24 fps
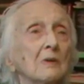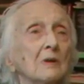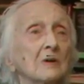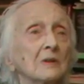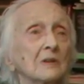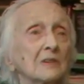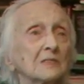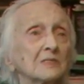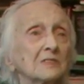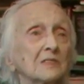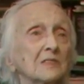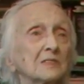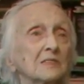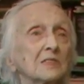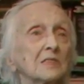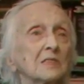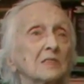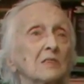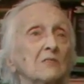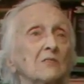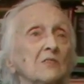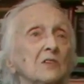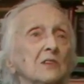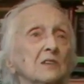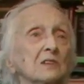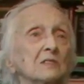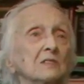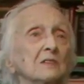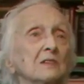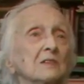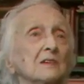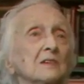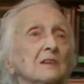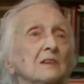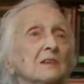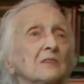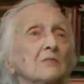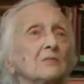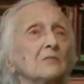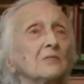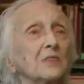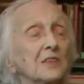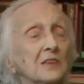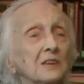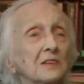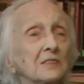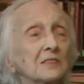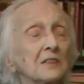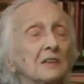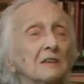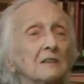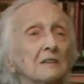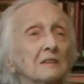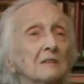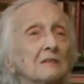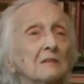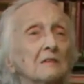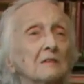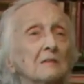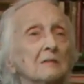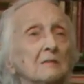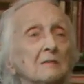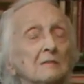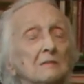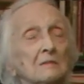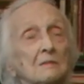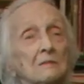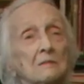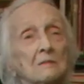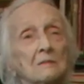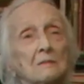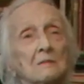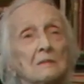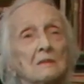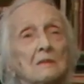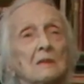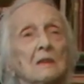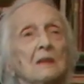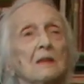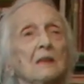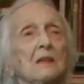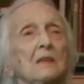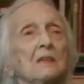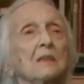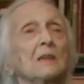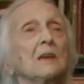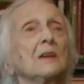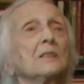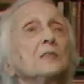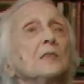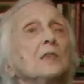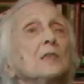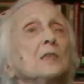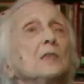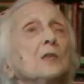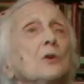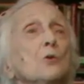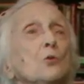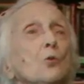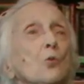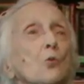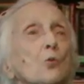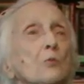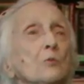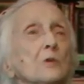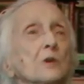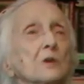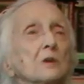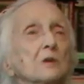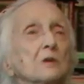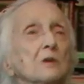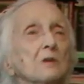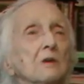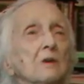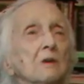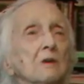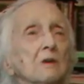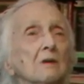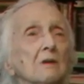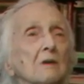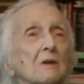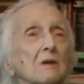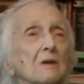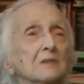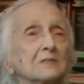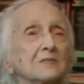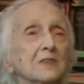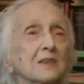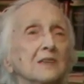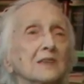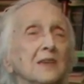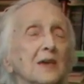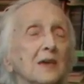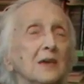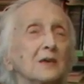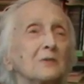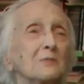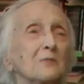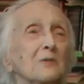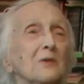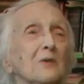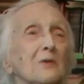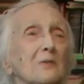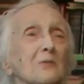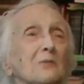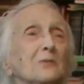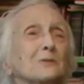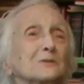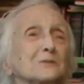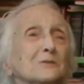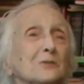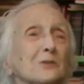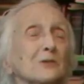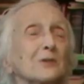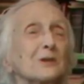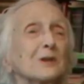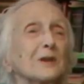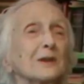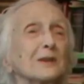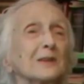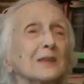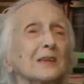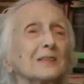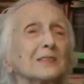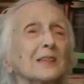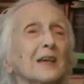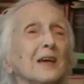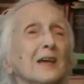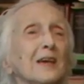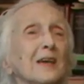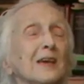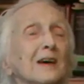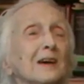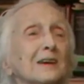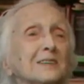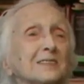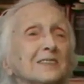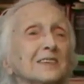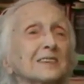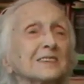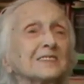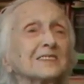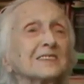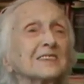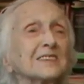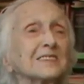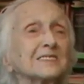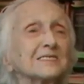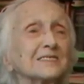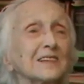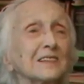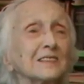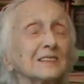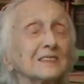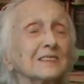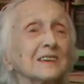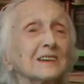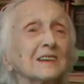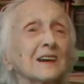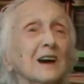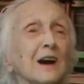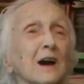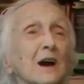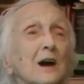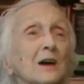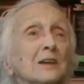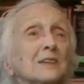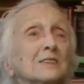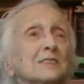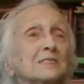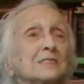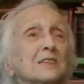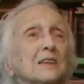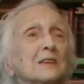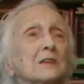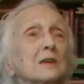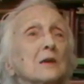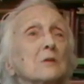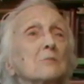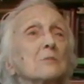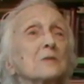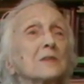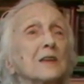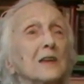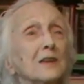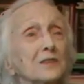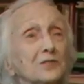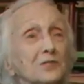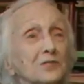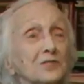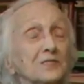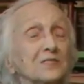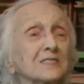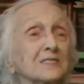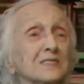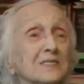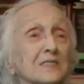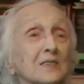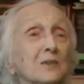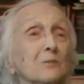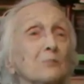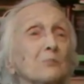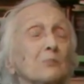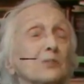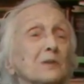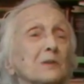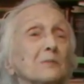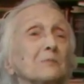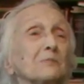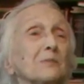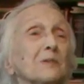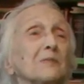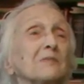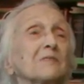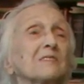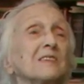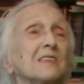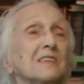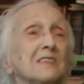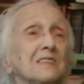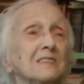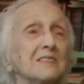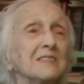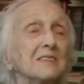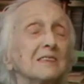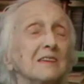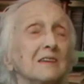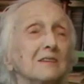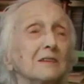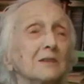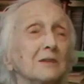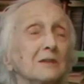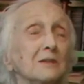Раз это неверно, верно. И они не умерли, хотя им он сколько лет. И хотя сказал их старобряческий проповедник.